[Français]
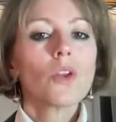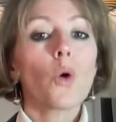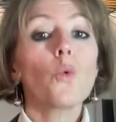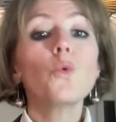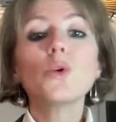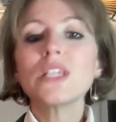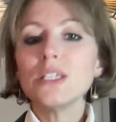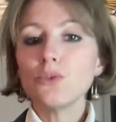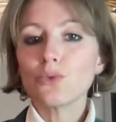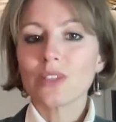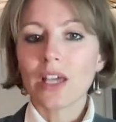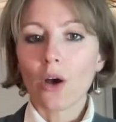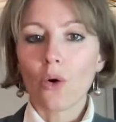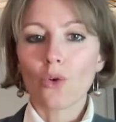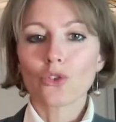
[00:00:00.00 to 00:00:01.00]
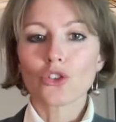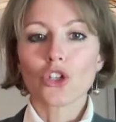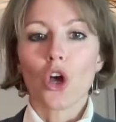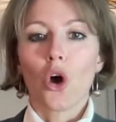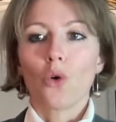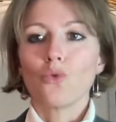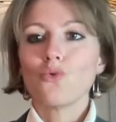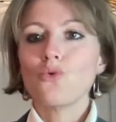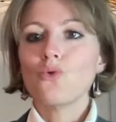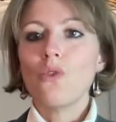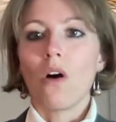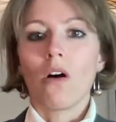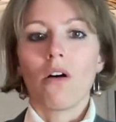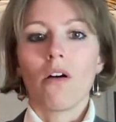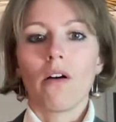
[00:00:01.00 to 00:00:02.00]
ou qui nous dérange ou
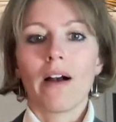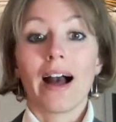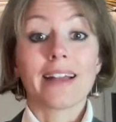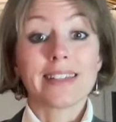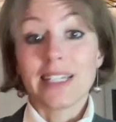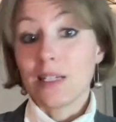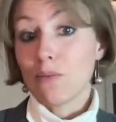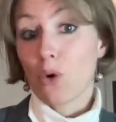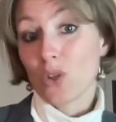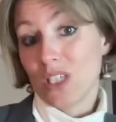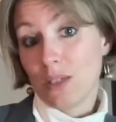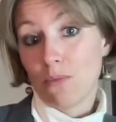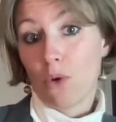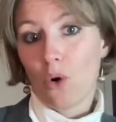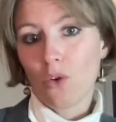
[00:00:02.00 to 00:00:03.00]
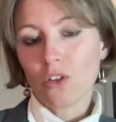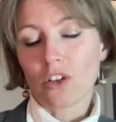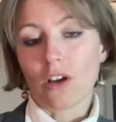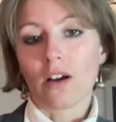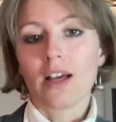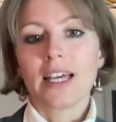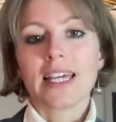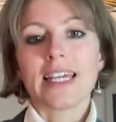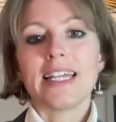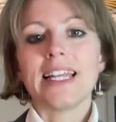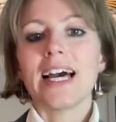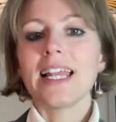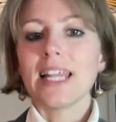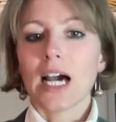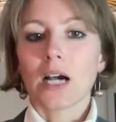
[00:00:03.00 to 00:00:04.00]
euh, un élément qui manque. Et
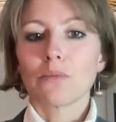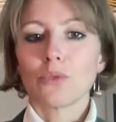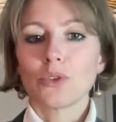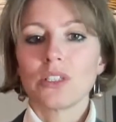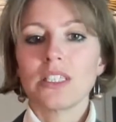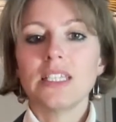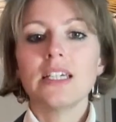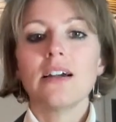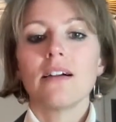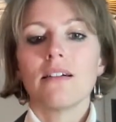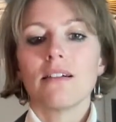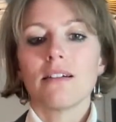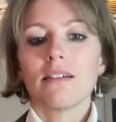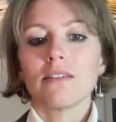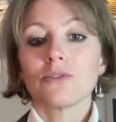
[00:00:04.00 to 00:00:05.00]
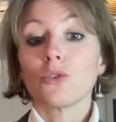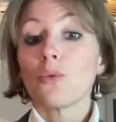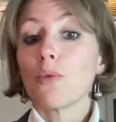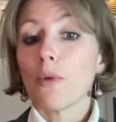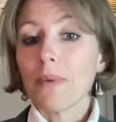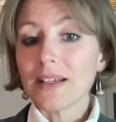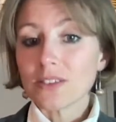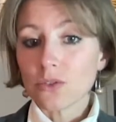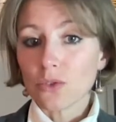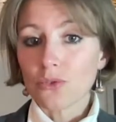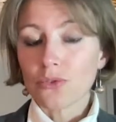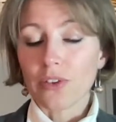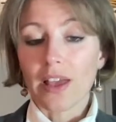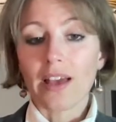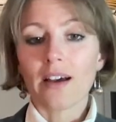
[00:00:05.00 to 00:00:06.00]
là, l'harmonie euh, ne peut pas se
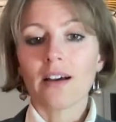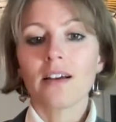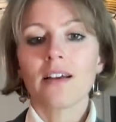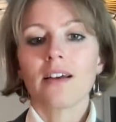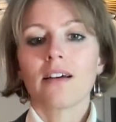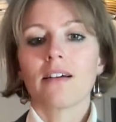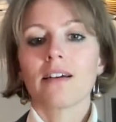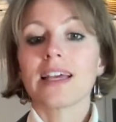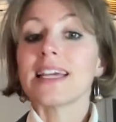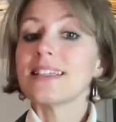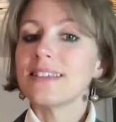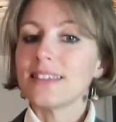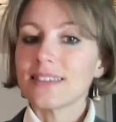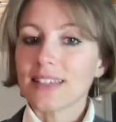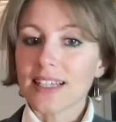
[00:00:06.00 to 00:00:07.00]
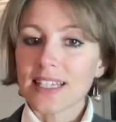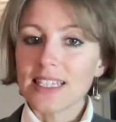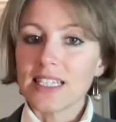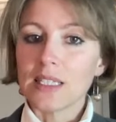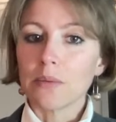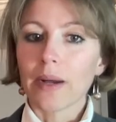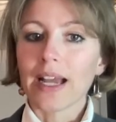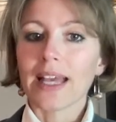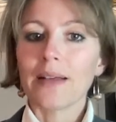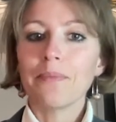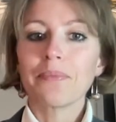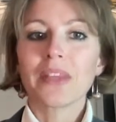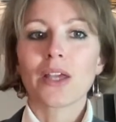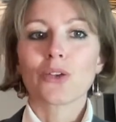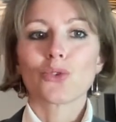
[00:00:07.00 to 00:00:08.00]
faire euh, et déséquilibrer.
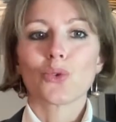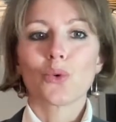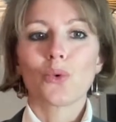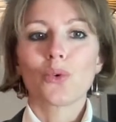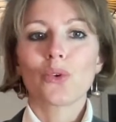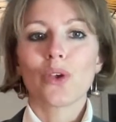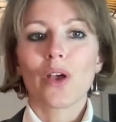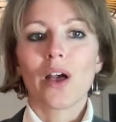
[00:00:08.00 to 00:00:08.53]
Donc,